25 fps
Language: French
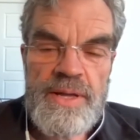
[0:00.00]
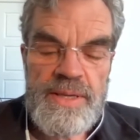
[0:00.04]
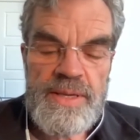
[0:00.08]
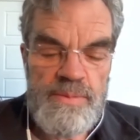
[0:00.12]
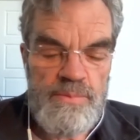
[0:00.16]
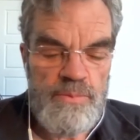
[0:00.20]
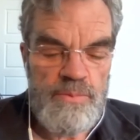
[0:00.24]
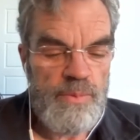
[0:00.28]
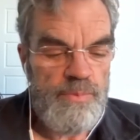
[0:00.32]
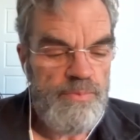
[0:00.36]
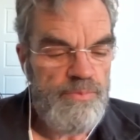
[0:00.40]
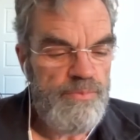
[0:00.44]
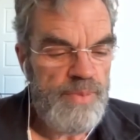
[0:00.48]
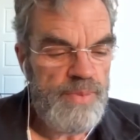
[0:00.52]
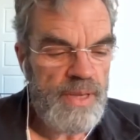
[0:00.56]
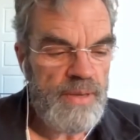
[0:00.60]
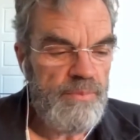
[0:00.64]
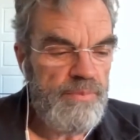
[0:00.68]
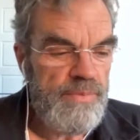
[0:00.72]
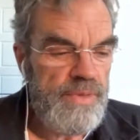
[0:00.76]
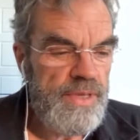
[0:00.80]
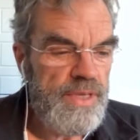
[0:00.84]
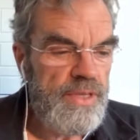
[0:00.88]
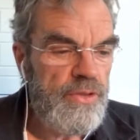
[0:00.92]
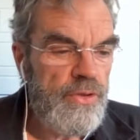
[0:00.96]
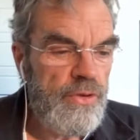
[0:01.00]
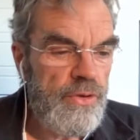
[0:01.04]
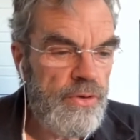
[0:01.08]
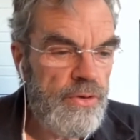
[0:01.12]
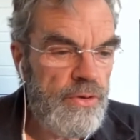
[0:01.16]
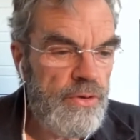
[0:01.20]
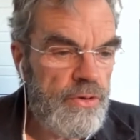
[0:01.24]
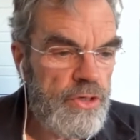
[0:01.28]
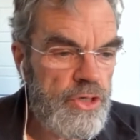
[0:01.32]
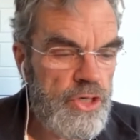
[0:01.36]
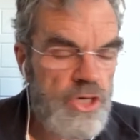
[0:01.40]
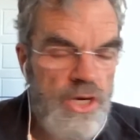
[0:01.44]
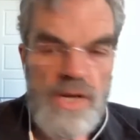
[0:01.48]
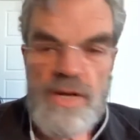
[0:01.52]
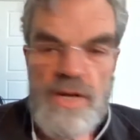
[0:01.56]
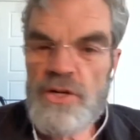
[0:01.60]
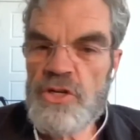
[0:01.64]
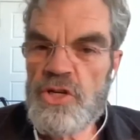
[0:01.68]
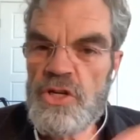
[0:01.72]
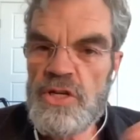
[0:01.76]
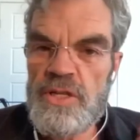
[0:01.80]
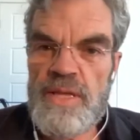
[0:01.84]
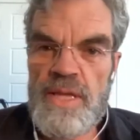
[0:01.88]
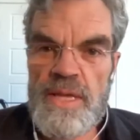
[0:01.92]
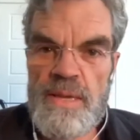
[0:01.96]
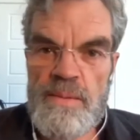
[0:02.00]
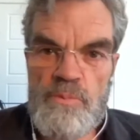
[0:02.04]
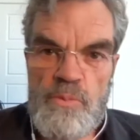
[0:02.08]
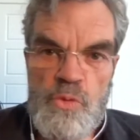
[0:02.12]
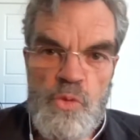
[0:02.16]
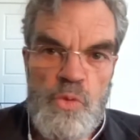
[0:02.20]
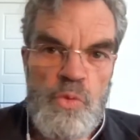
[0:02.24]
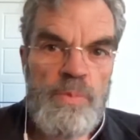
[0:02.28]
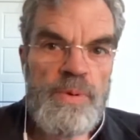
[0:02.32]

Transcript: qui m'a permis de changer des mots